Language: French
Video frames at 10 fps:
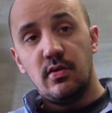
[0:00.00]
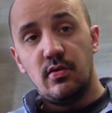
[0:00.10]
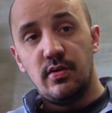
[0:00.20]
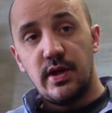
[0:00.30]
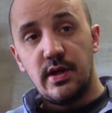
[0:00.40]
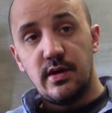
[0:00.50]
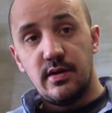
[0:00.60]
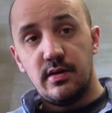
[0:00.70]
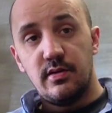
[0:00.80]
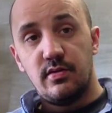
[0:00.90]
On a
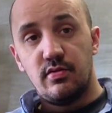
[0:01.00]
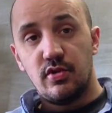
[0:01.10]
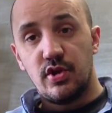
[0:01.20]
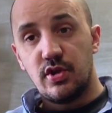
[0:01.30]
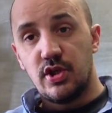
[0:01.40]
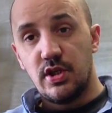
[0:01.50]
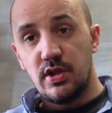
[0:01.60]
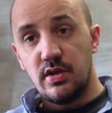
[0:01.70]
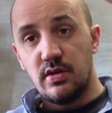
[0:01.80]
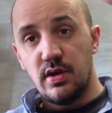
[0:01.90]
donc j'ai
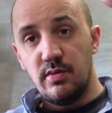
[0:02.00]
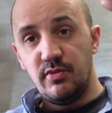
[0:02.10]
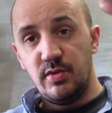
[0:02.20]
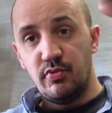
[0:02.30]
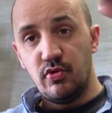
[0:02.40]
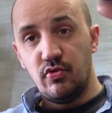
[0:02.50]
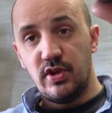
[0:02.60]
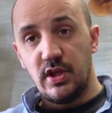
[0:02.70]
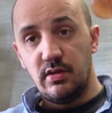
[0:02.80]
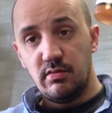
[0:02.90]
un petit peu
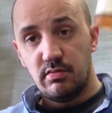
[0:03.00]
goûté.